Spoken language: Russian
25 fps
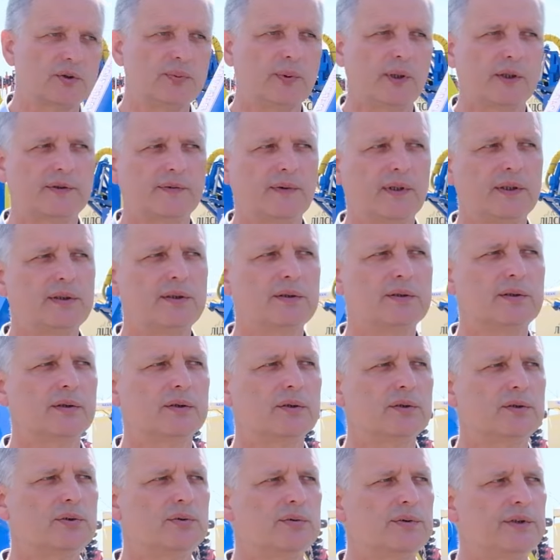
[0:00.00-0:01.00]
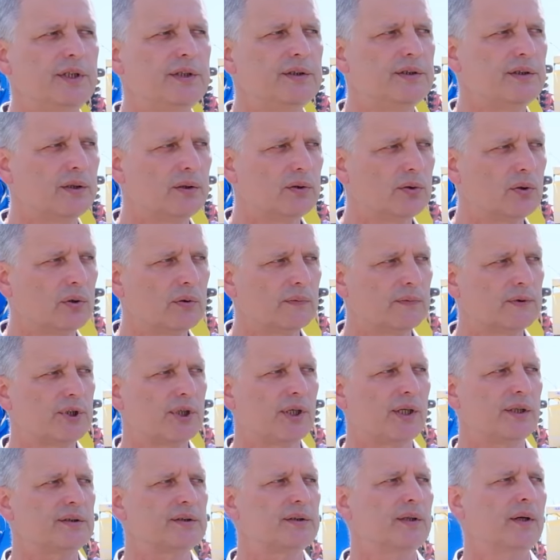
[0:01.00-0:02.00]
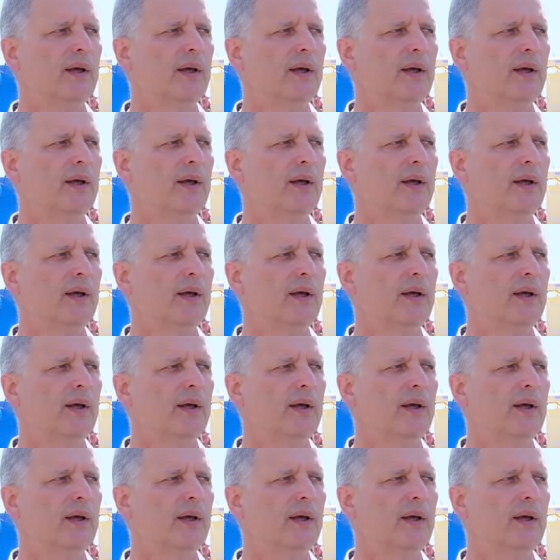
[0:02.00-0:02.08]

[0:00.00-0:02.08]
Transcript: с производительностью 10 тонн в час